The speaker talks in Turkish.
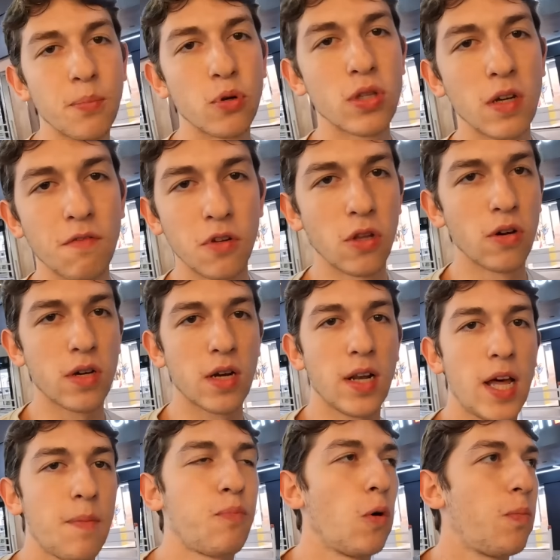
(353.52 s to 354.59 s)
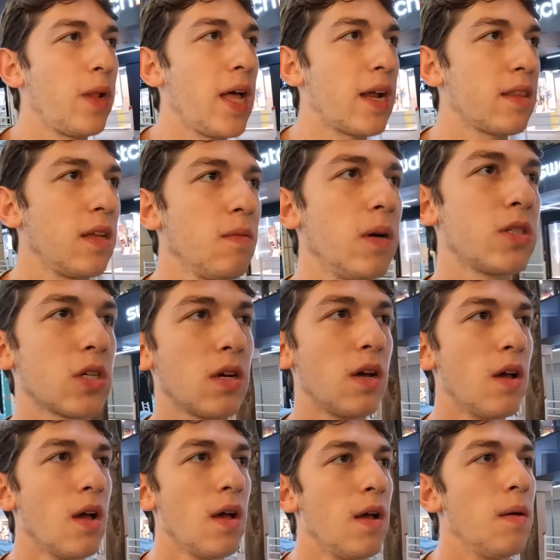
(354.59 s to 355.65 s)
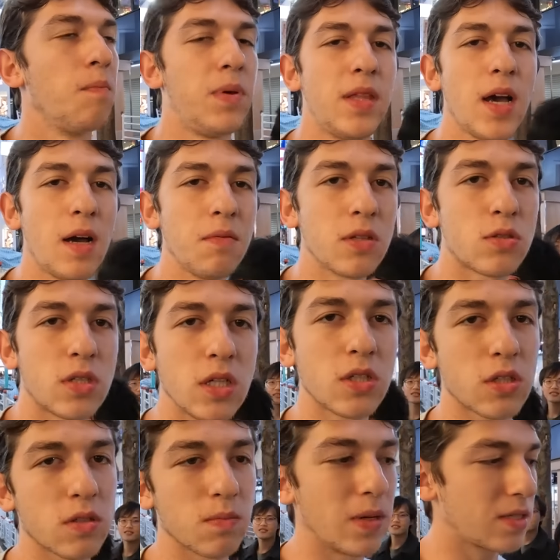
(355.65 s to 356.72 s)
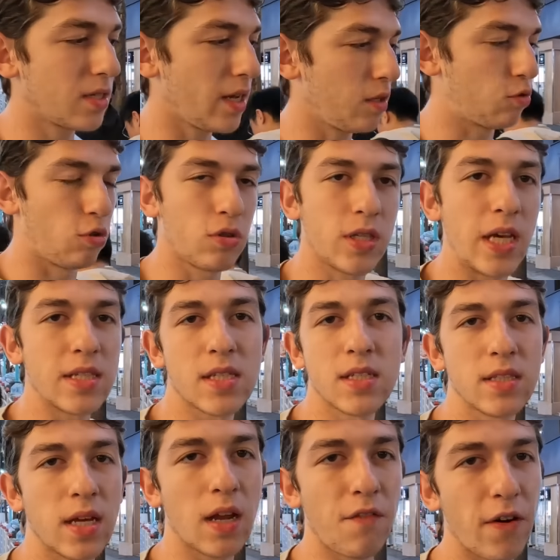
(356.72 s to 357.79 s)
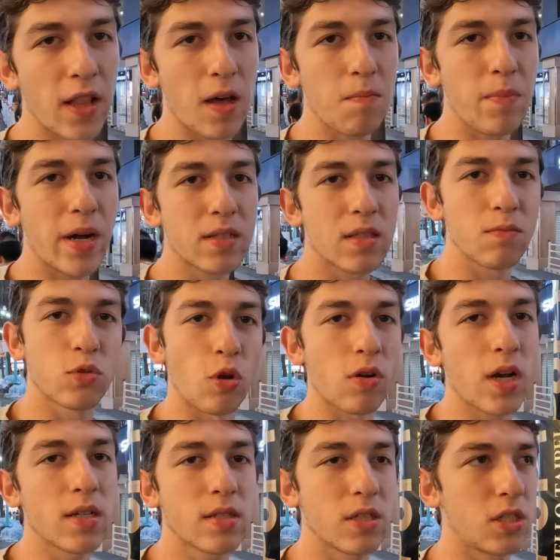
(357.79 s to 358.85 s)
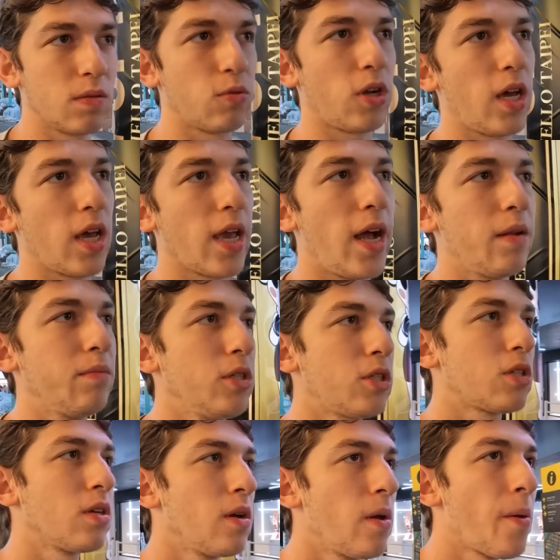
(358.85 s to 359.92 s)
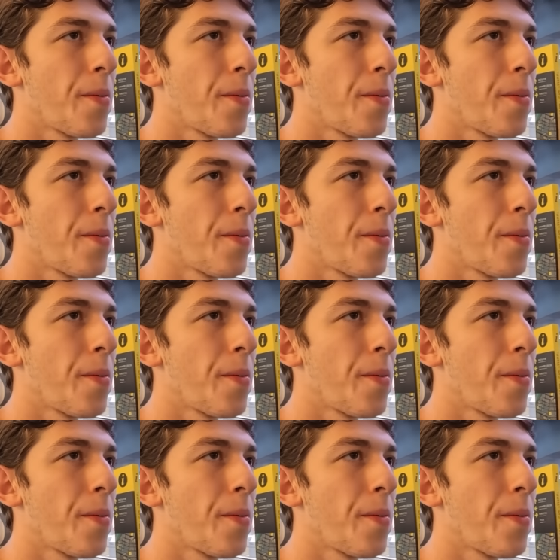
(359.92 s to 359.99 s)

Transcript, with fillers: E, burada vloggerlar popüler değil mi acaba? Bir de abi Twitch mesela Türk gezginlere falan baktım çok az kişi buraya gelmiş.